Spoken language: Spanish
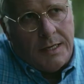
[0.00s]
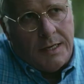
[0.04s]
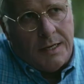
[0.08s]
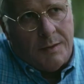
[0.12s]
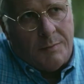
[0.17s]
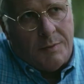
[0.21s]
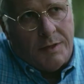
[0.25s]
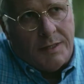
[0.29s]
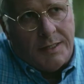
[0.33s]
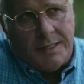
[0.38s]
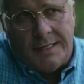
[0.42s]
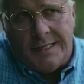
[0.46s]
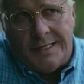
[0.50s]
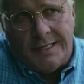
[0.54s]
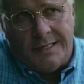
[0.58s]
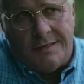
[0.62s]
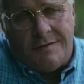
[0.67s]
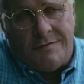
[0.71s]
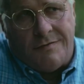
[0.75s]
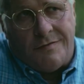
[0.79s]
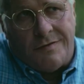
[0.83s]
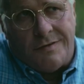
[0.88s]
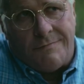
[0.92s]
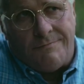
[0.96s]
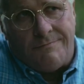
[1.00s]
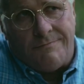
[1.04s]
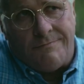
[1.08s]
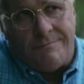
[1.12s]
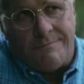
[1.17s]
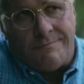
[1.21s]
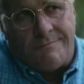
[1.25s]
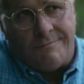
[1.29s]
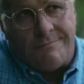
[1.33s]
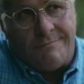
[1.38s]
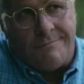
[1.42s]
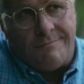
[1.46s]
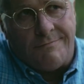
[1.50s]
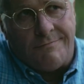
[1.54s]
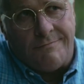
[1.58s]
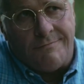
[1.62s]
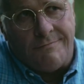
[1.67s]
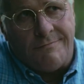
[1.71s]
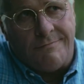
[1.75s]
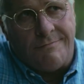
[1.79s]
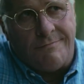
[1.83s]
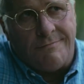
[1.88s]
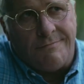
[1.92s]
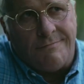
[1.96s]
hace que te devores la historia completa
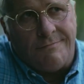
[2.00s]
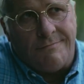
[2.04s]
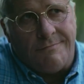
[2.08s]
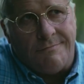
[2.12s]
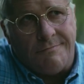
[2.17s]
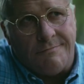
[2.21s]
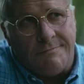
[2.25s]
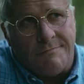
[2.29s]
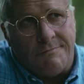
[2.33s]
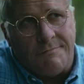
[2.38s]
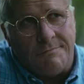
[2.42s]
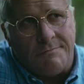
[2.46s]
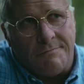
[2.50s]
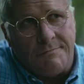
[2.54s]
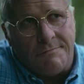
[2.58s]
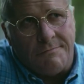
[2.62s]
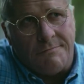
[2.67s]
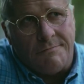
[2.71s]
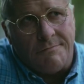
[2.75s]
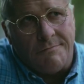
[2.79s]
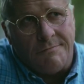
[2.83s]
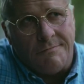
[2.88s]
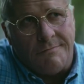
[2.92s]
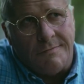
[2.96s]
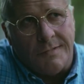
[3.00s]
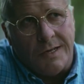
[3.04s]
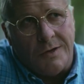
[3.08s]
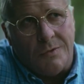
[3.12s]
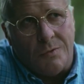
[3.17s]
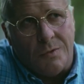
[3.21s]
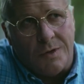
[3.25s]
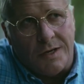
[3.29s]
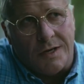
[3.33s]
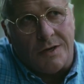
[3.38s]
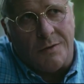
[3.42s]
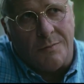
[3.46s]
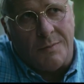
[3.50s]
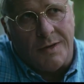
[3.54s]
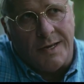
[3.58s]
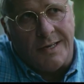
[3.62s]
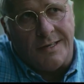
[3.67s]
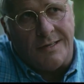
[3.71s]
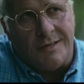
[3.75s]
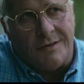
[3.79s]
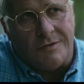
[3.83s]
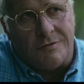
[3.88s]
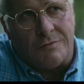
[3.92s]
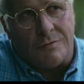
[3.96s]
sin parar. Ya estás viendo que a nivel
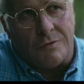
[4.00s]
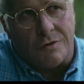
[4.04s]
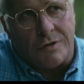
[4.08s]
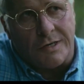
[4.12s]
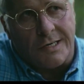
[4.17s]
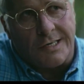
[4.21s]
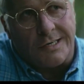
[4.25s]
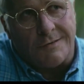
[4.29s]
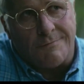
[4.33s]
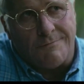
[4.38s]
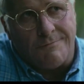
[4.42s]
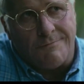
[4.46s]
técnico Vice